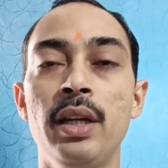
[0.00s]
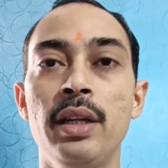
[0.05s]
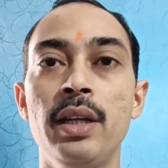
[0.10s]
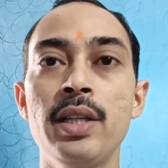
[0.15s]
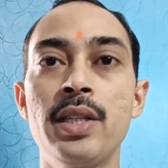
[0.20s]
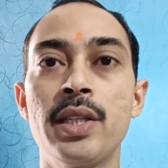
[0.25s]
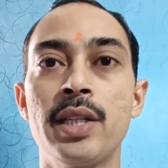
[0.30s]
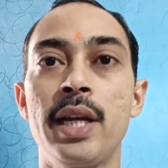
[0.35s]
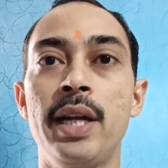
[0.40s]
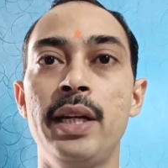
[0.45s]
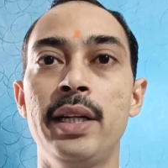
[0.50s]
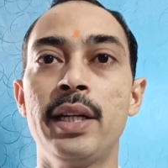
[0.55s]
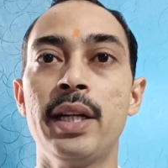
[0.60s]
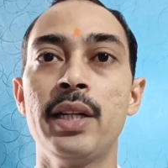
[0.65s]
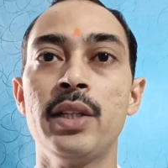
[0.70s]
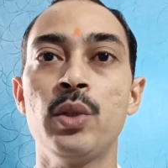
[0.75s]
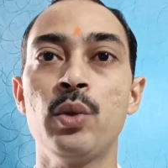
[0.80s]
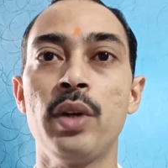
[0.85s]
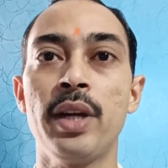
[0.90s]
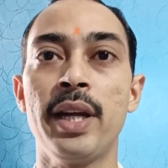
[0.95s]
कि
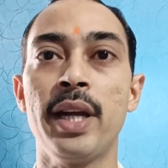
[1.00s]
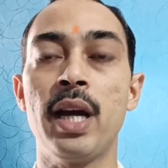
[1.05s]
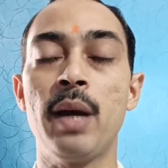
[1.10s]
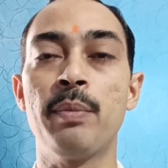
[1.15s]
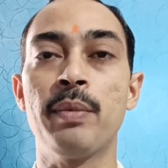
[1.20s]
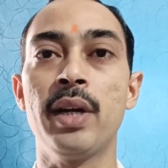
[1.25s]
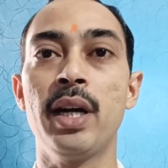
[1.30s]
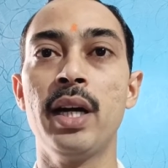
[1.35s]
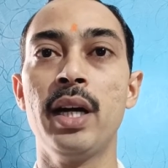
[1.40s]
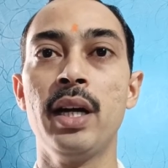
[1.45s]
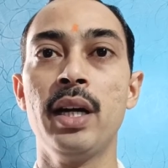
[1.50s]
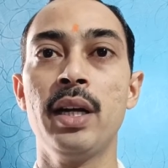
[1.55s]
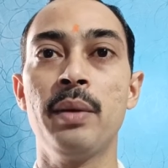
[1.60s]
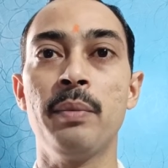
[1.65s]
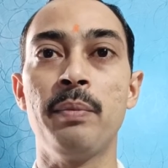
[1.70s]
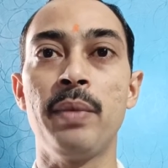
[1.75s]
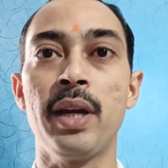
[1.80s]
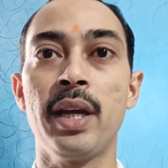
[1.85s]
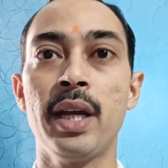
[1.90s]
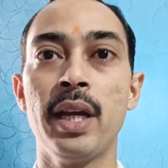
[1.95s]
सेंटर जो है आपका
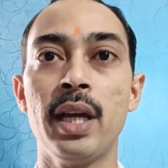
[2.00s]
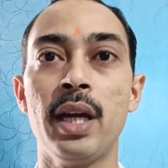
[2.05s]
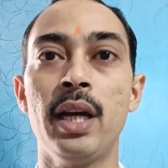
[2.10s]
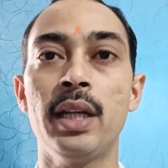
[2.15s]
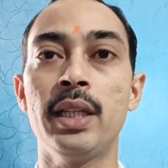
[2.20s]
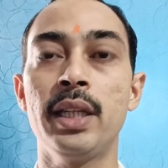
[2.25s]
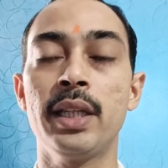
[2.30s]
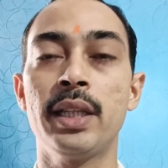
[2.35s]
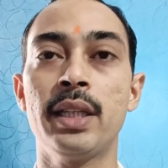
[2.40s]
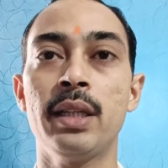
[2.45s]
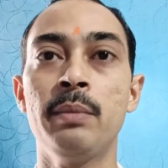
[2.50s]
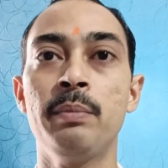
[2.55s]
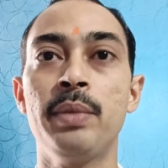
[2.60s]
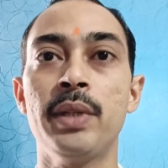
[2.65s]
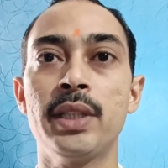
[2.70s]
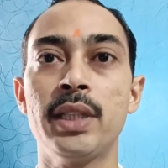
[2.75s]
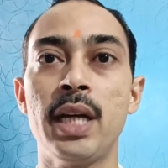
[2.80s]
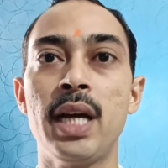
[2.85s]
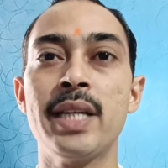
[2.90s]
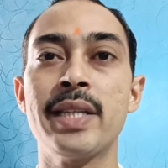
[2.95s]
वह अधिकतम
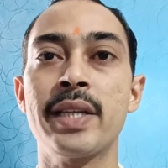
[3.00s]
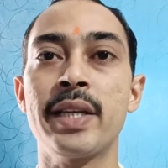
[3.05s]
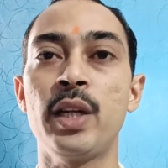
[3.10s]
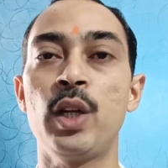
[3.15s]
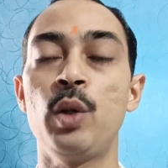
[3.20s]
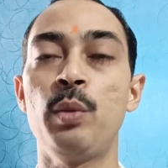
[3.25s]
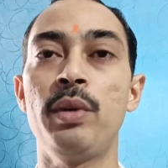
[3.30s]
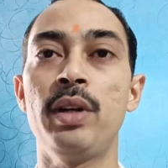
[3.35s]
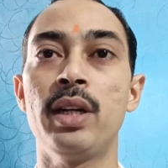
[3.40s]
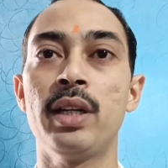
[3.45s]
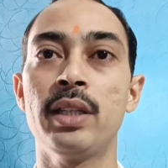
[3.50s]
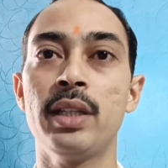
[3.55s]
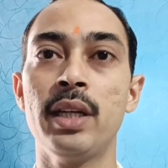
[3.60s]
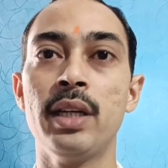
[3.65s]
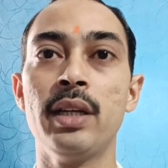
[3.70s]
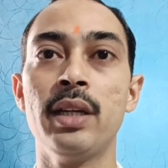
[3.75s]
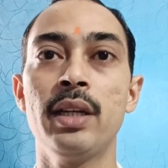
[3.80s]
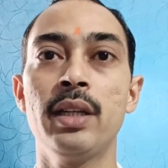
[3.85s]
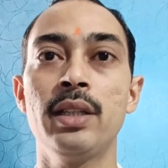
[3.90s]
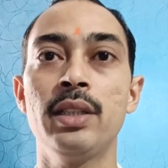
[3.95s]
50 किलोमीटर
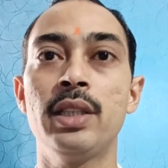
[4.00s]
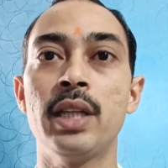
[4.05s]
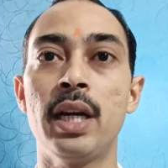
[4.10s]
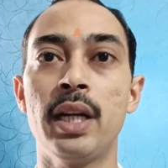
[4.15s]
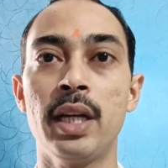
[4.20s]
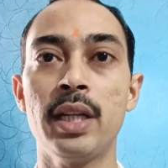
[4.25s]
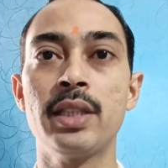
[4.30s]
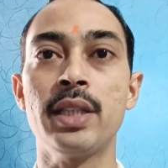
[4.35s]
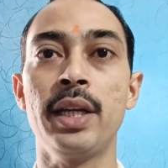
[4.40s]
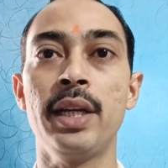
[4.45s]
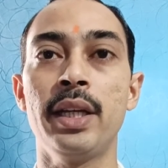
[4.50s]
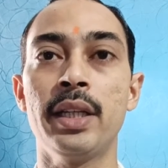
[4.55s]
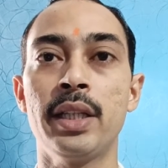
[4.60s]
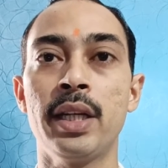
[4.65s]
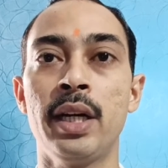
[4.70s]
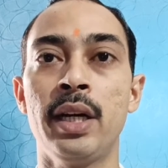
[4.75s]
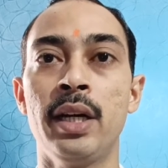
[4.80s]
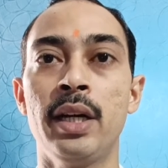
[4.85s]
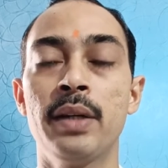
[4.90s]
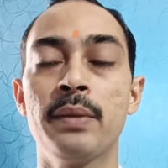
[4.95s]
तक जाना चाहिए
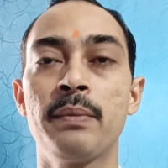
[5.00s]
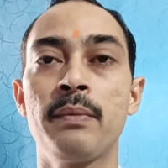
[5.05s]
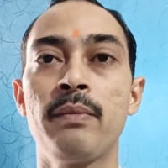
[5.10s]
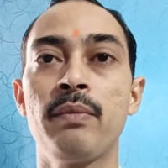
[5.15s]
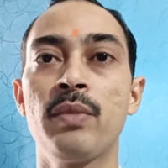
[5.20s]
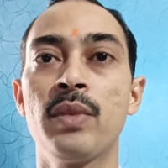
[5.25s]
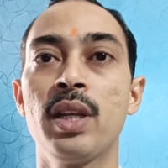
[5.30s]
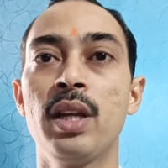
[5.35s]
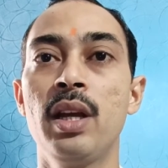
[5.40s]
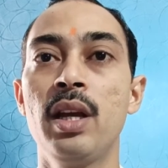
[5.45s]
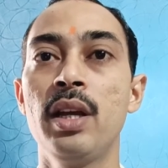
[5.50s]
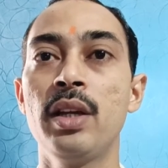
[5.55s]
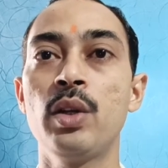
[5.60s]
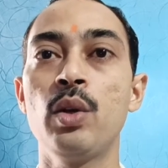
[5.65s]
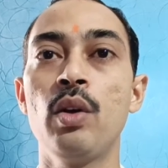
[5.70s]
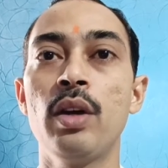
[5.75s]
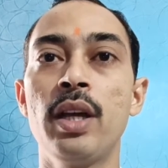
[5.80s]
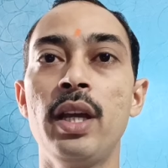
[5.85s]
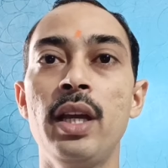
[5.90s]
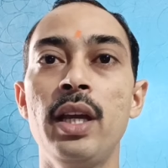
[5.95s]
था
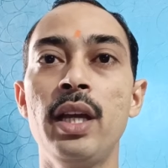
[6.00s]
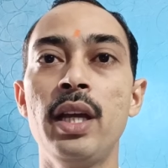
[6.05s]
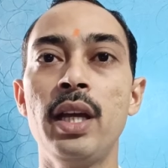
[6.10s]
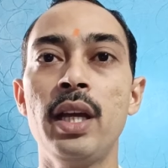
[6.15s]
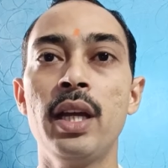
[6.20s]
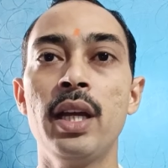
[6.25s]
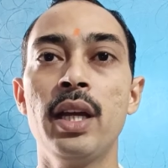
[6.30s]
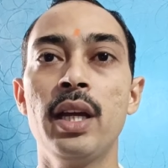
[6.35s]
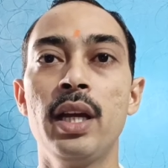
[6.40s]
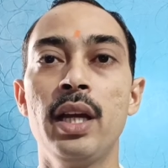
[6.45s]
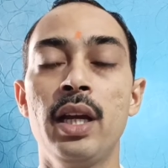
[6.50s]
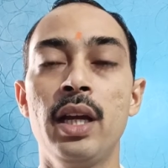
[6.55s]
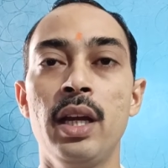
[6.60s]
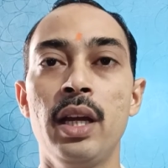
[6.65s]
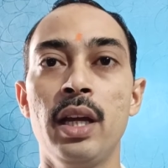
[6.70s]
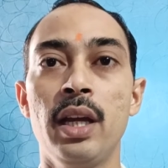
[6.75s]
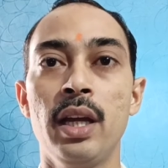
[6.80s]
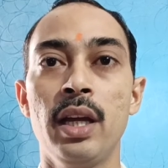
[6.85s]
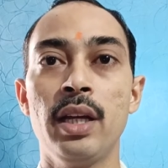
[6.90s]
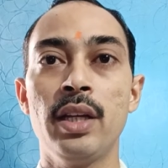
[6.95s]
क्योंकि
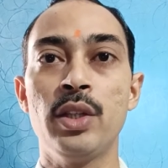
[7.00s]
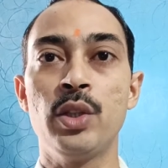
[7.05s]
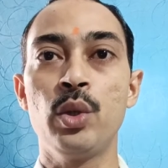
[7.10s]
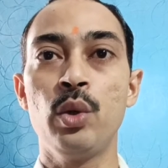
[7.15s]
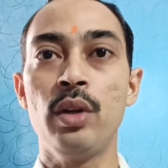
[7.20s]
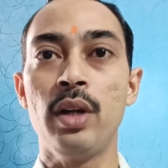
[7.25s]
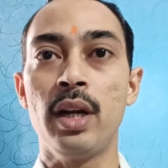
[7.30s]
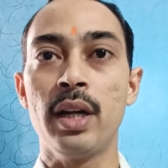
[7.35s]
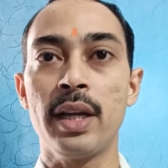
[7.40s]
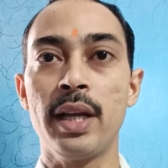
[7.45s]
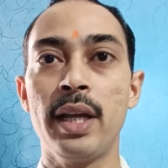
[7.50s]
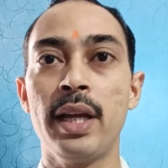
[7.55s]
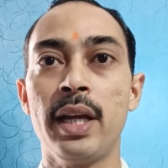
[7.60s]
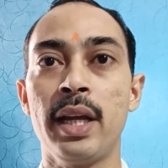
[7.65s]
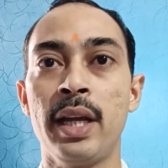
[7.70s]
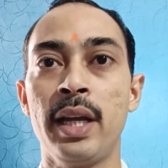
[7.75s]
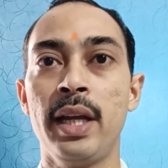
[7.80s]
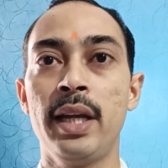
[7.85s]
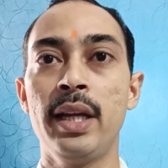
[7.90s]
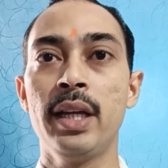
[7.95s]
जो लड़के
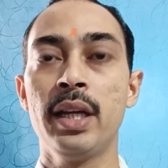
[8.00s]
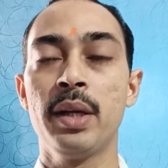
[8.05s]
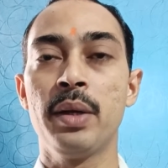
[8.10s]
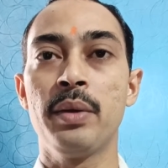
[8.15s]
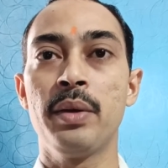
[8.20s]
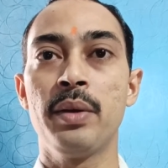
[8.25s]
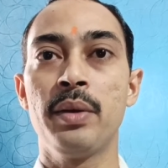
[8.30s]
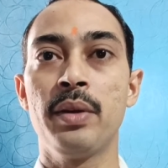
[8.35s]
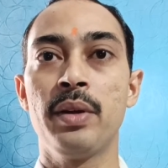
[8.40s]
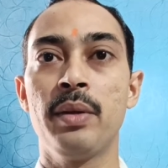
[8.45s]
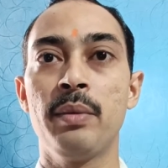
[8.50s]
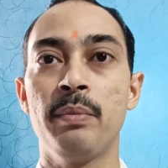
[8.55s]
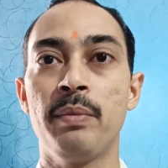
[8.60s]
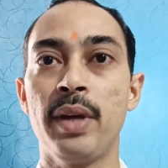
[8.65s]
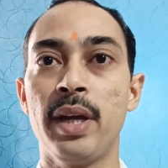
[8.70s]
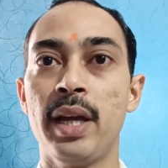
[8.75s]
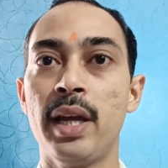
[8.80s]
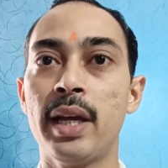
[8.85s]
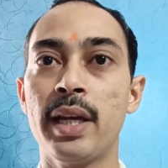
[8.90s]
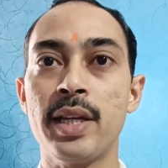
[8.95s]
हैं
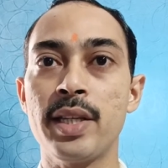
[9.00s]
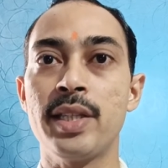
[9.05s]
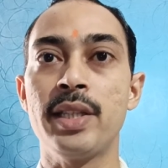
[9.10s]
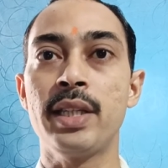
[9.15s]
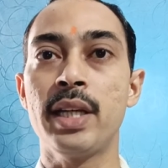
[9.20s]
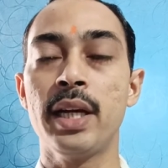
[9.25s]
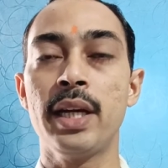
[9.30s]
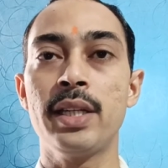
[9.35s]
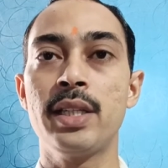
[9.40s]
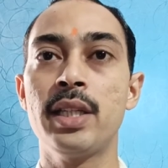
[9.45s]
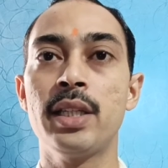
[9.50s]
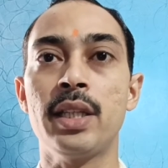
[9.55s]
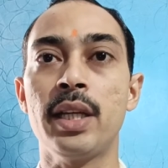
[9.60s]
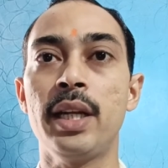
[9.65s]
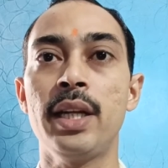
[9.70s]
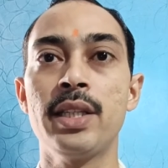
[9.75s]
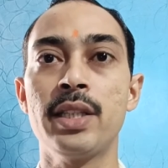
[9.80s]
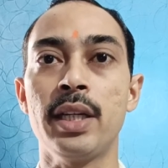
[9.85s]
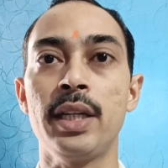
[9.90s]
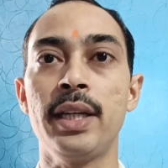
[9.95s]
वह किसी ना किसी
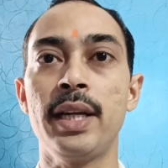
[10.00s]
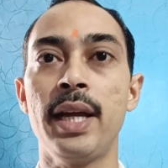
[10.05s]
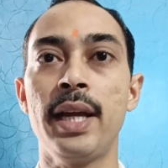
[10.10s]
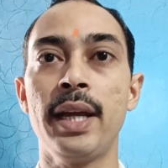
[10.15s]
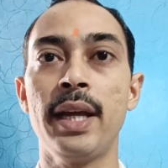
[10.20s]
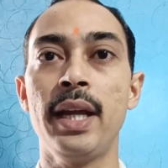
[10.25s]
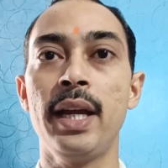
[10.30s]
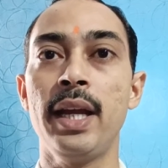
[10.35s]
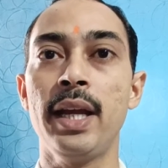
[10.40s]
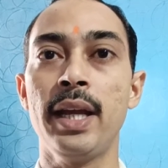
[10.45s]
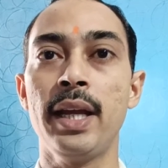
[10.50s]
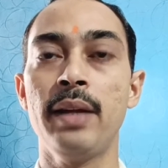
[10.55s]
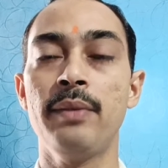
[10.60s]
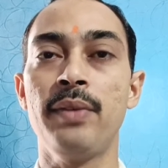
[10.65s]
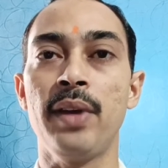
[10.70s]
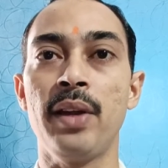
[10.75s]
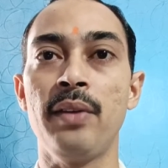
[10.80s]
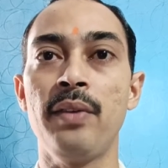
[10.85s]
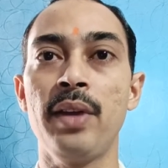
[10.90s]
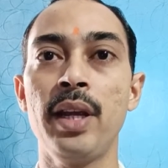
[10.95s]
तरह चले आएंगे लेकिन
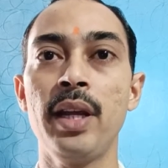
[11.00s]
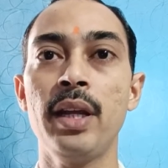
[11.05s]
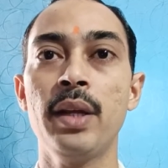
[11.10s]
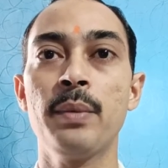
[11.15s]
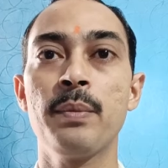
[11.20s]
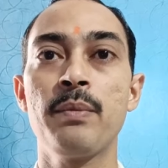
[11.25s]
फिर भी